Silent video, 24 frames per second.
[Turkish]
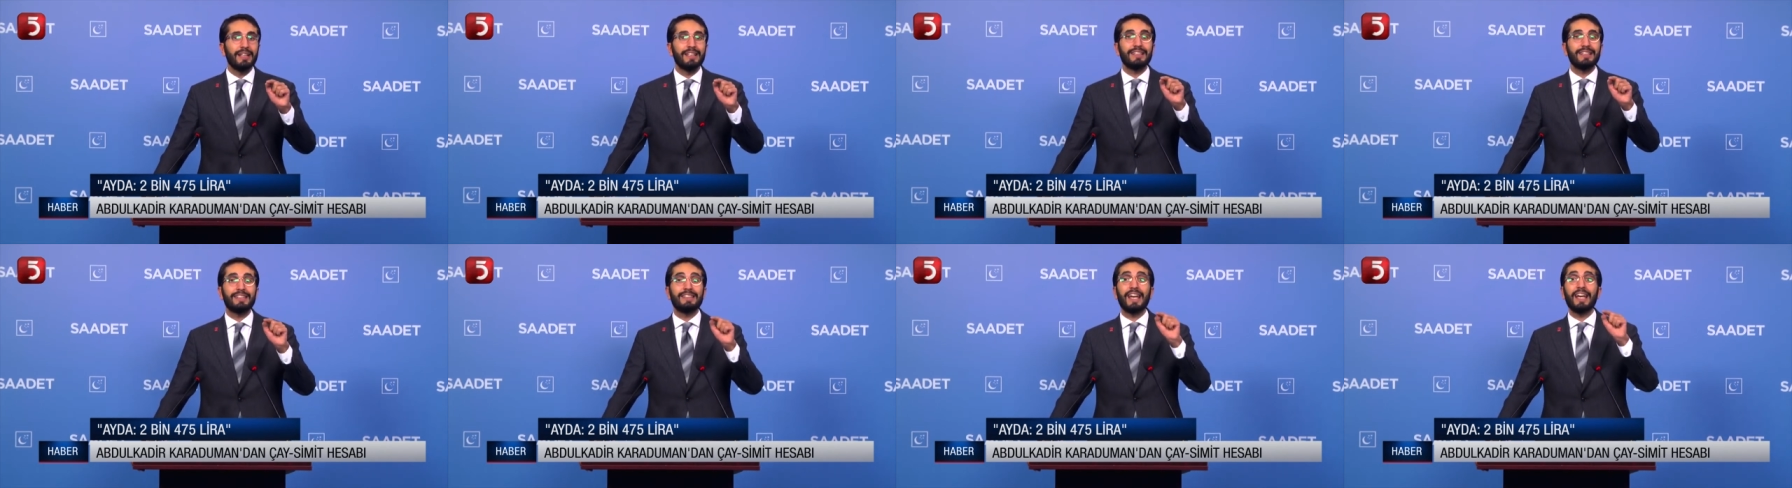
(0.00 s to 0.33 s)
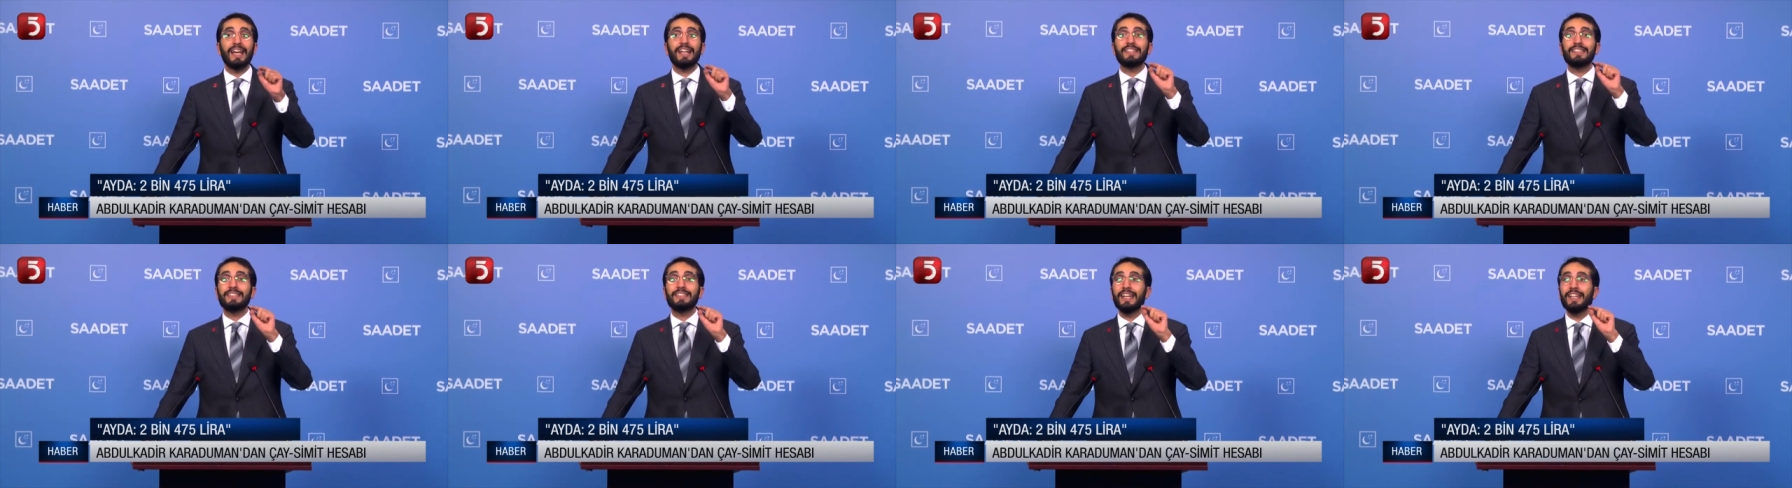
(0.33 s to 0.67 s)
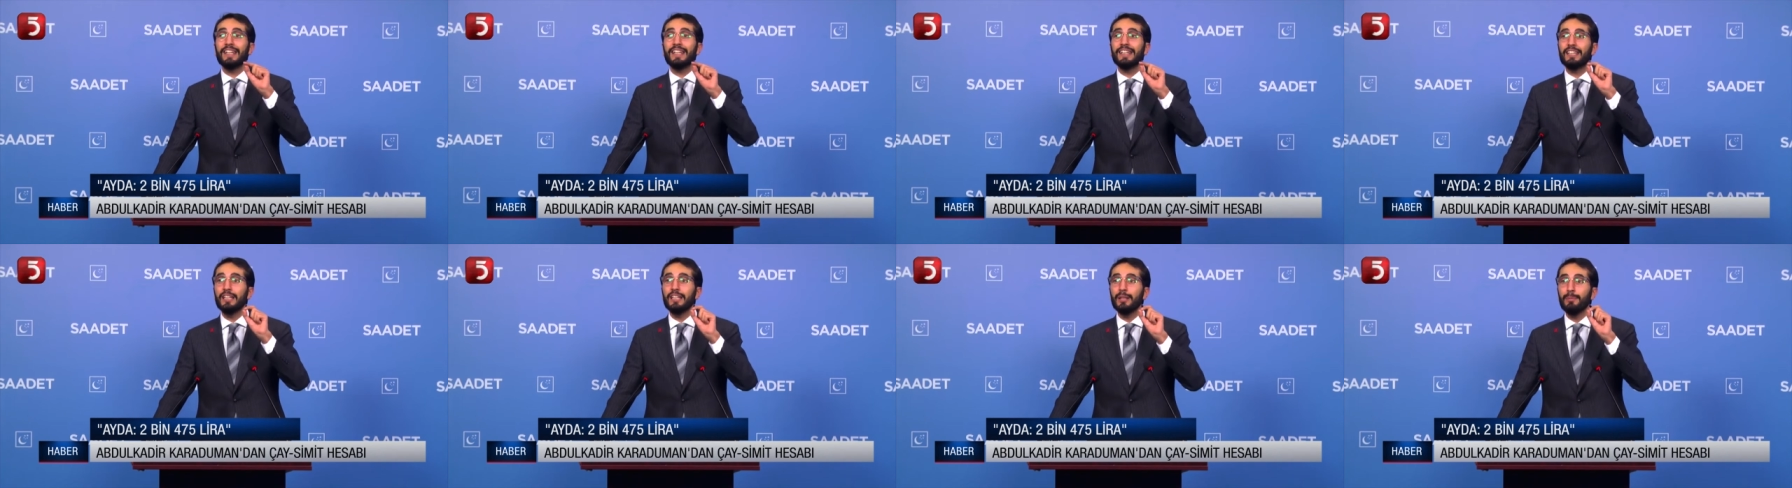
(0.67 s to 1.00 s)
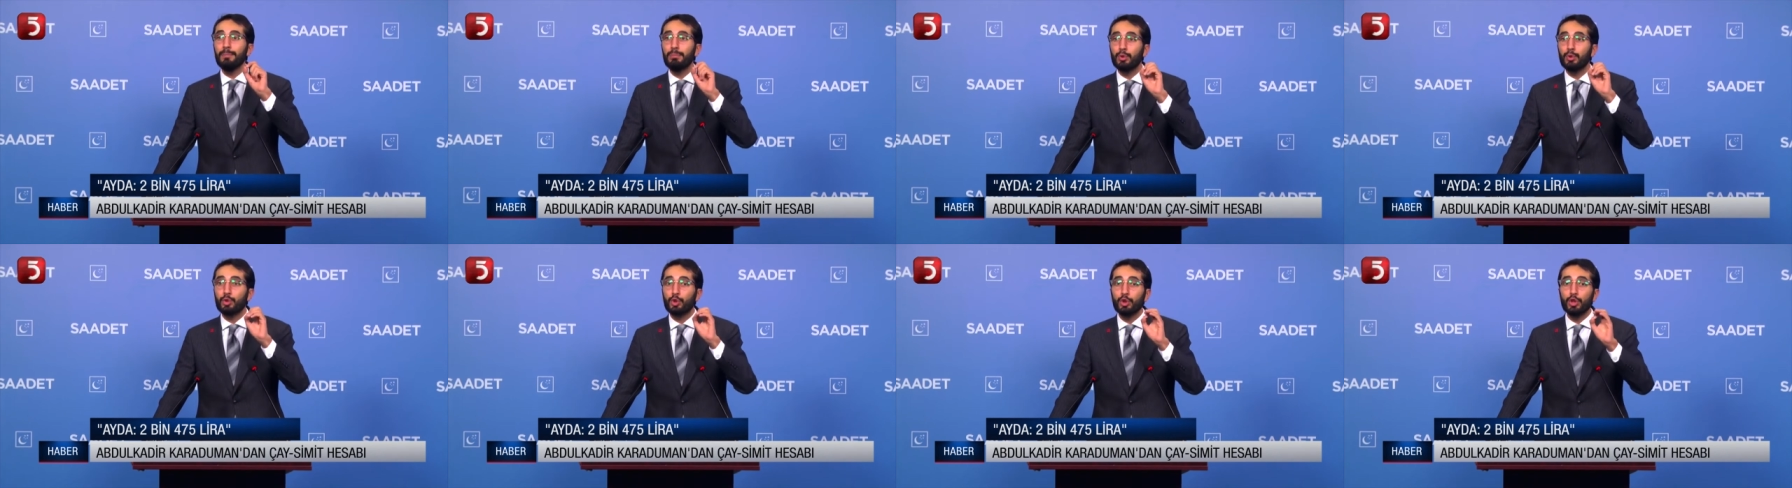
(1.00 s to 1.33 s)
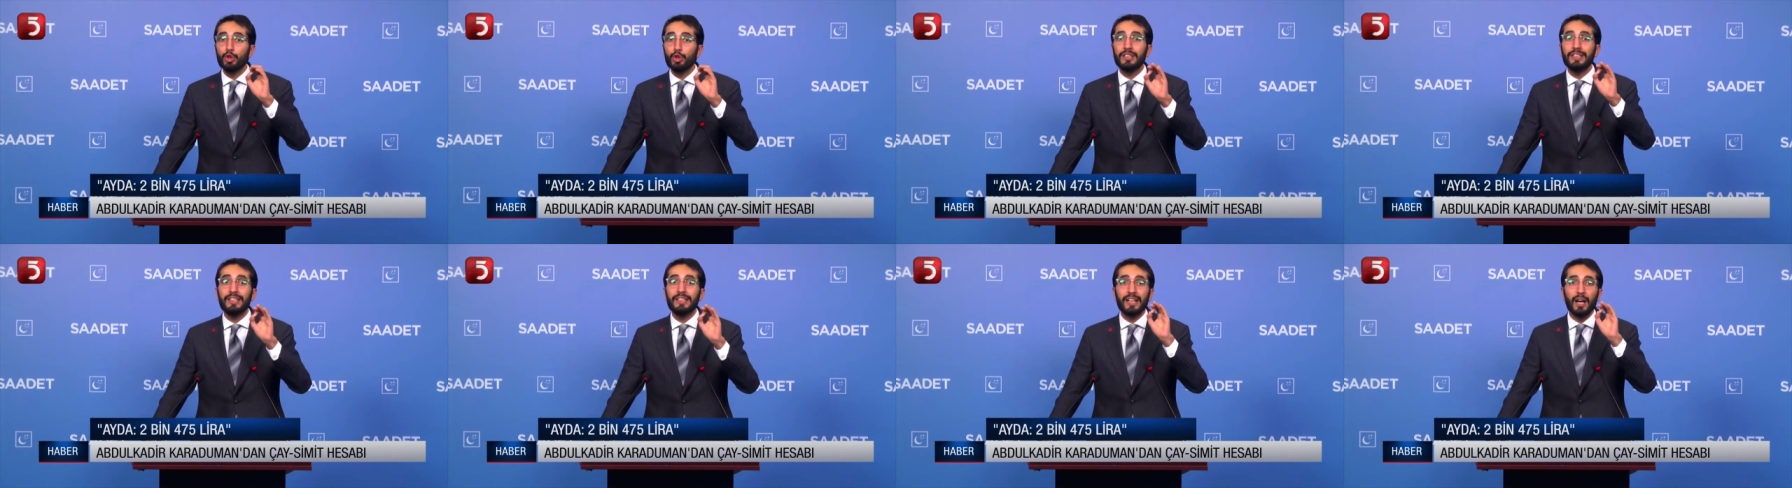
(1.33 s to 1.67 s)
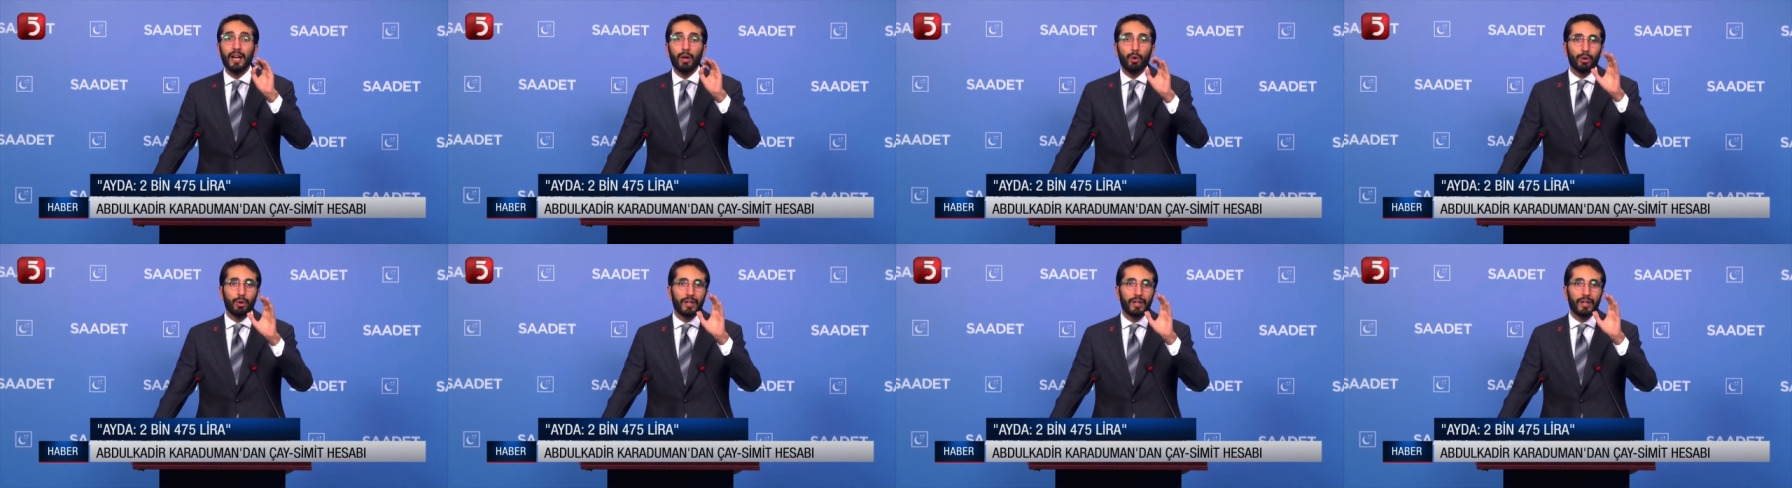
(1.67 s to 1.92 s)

82,5 lira